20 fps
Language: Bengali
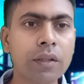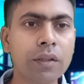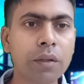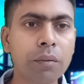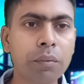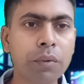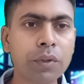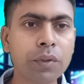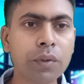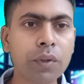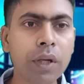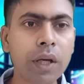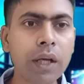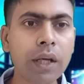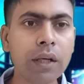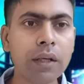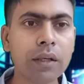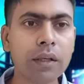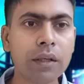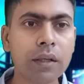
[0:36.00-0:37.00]
তো বন্ধুরা
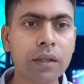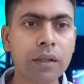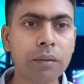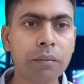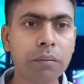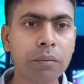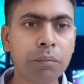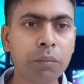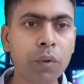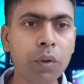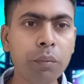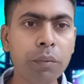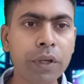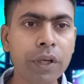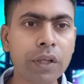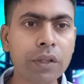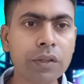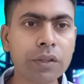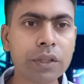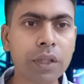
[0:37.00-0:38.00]
মূল
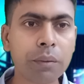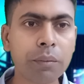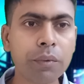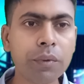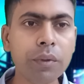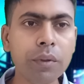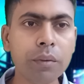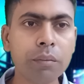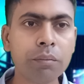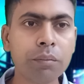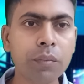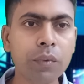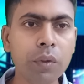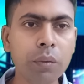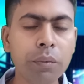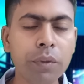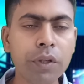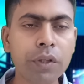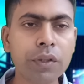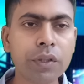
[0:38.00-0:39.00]
ভিডিওতে যাব মূল
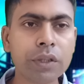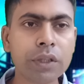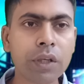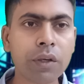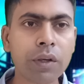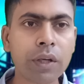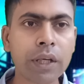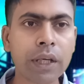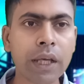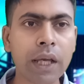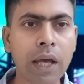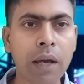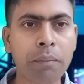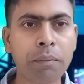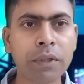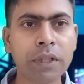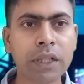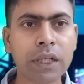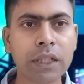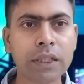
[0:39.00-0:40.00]
ভিডিওতে যাওয়ার আগে
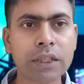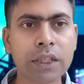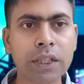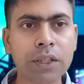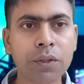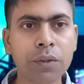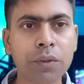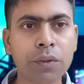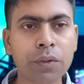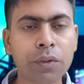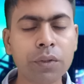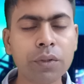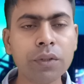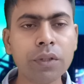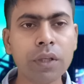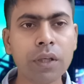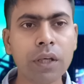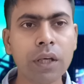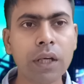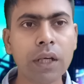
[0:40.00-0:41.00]
আপনাদের কাছে একটি অনুরোধ
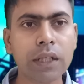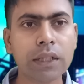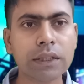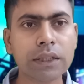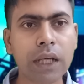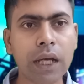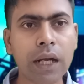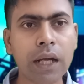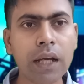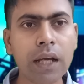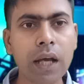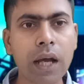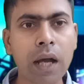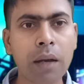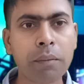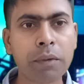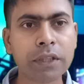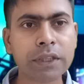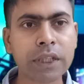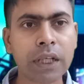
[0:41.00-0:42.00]
যারা
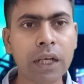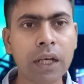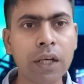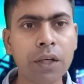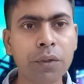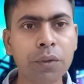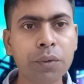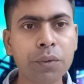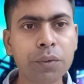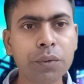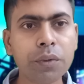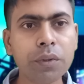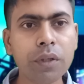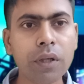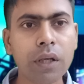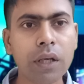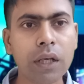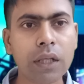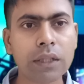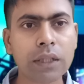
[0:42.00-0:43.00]
আমার চ্যানেলে নতুন
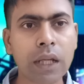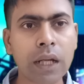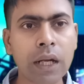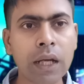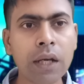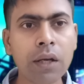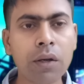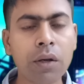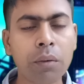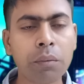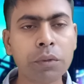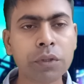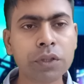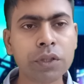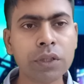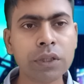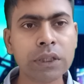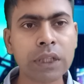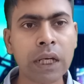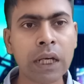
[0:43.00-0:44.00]
তারা
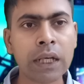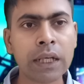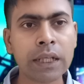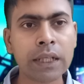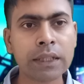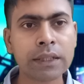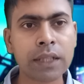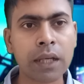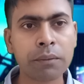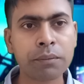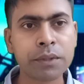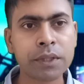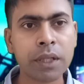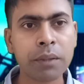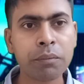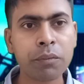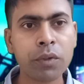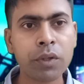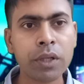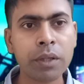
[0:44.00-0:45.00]
অবশ্যই চ্যানেলটিকে সাবস্ক্রাইব
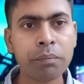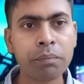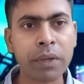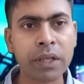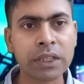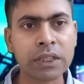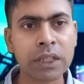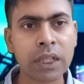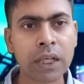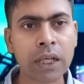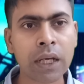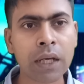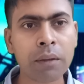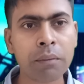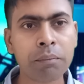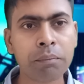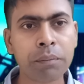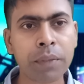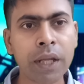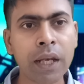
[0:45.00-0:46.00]
করে পাশে থাকা
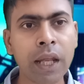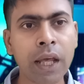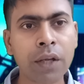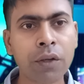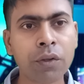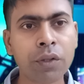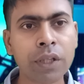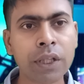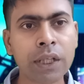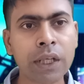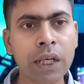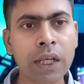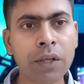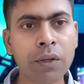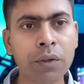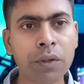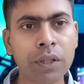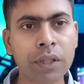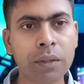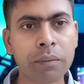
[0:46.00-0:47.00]
বেল আইকনটি ক্লিক
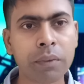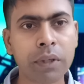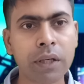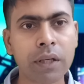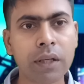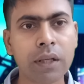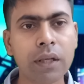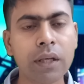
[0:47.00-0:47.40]
করে দিবেন